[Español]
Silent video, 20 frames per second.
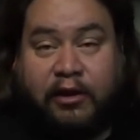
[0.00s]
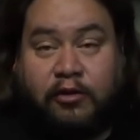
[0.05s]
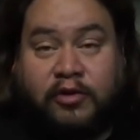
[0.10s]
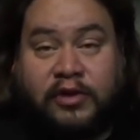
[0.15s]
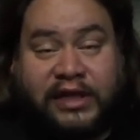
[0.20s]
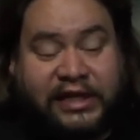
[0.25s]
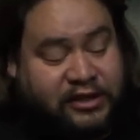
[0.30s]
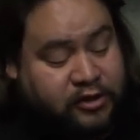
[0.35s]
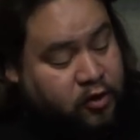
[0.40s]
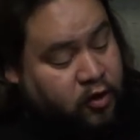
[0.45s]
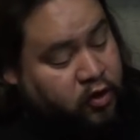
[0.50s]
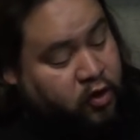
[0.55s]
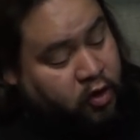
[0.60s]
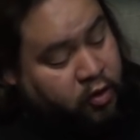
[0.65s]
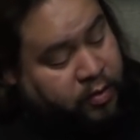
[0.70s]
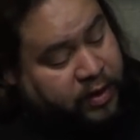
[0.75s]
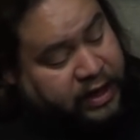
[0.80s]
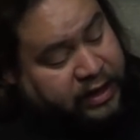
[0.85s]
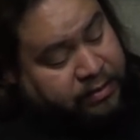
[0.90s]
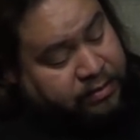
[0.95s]
en un disco
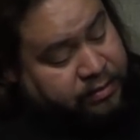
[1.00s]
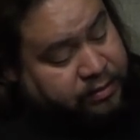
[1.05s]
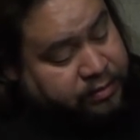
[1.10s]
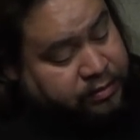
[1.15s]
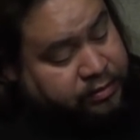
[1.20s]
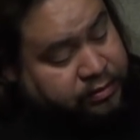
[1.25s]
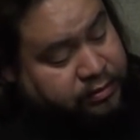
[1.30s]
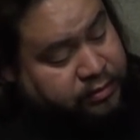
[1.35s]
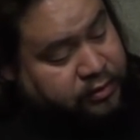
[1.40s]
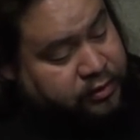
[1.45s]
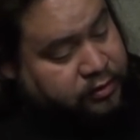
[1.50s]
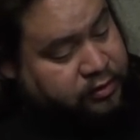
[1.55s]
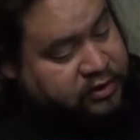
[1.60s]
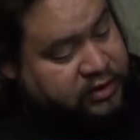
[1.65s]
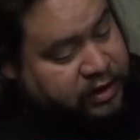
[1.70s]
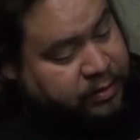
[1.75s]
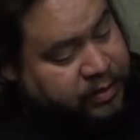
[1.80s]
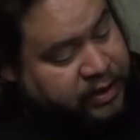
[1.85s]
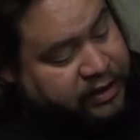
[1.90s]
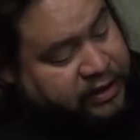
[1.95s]
doble.
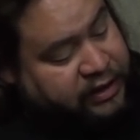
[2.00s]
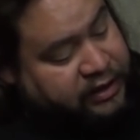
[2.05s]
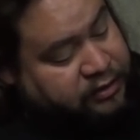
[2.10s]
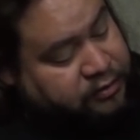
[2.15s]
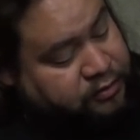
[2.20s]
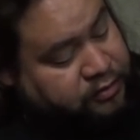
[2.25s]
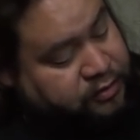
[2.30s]
Justamente es